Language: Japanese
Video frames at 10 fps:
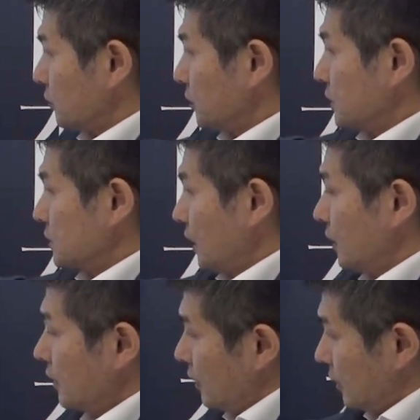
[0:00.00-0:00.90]
トもです
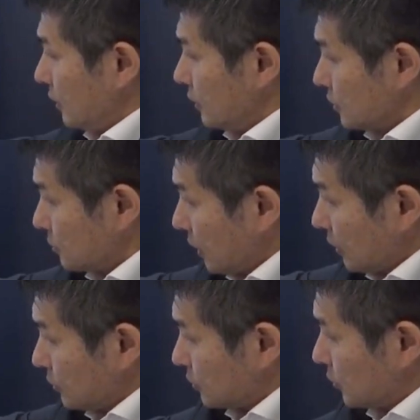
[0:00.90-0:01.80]
ね、しば
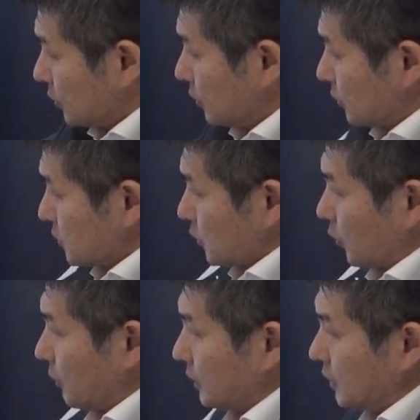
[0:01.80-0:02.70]
らく
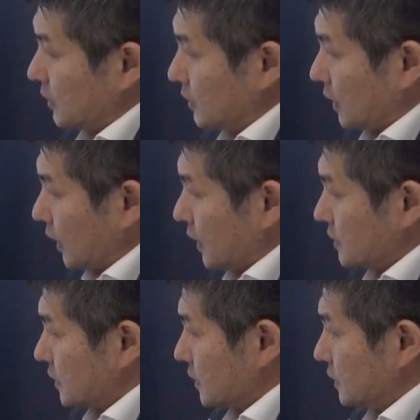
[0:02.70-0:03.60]
底張っていった
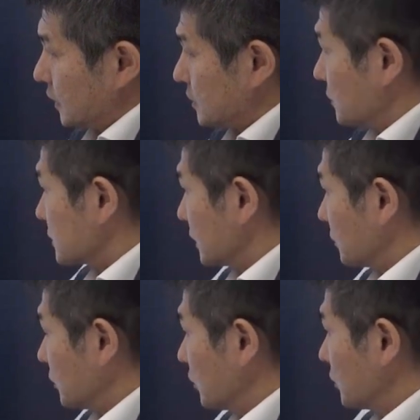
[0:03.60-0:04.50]
感じがいたしますけ
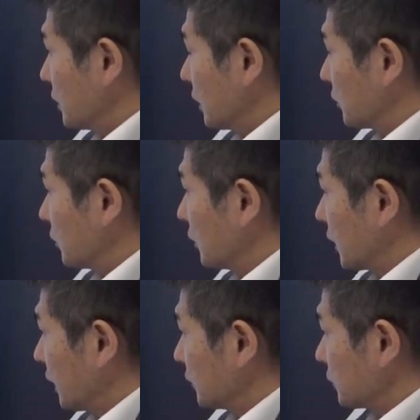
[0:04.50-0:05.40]
ども、今
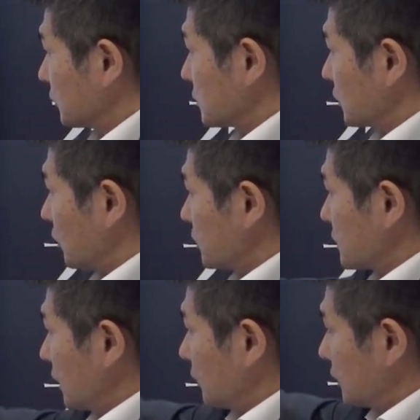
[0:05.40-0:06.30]
回のこの好
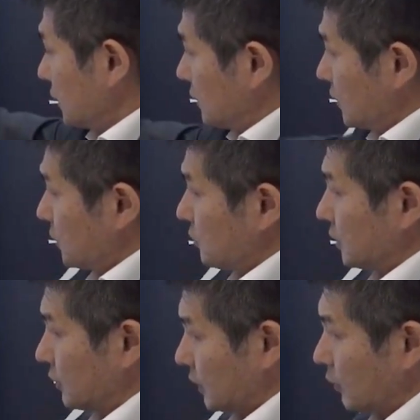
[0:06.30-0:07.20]
材料で一気に上
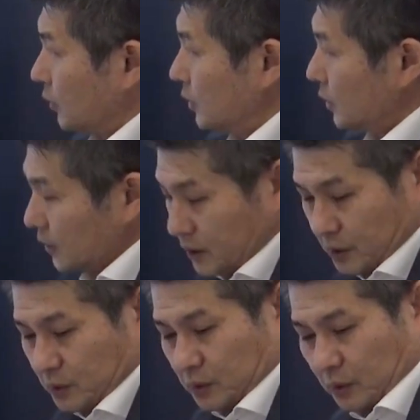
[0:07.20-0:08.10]
抜けと
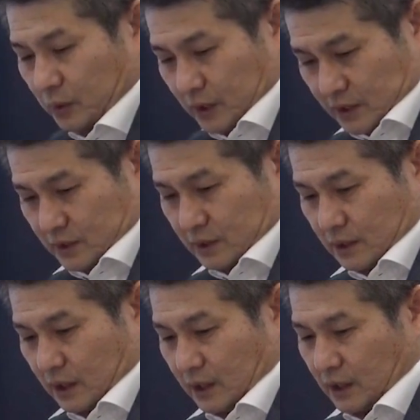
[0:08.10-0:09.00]
いうところです。
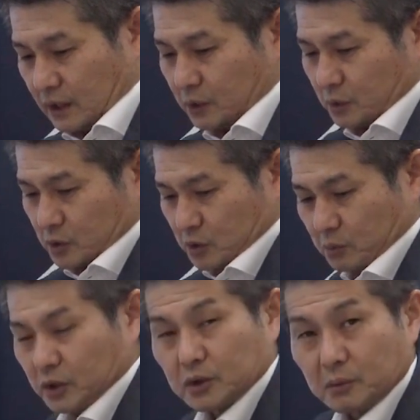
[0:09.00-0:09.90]
要注
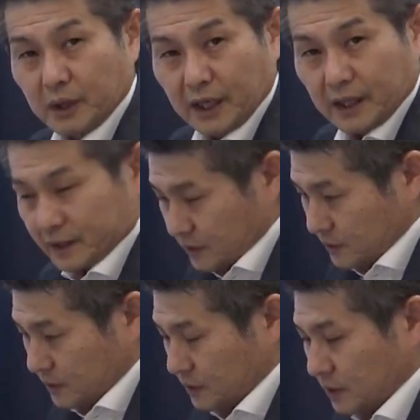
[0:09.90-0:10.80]
目の銘柄です。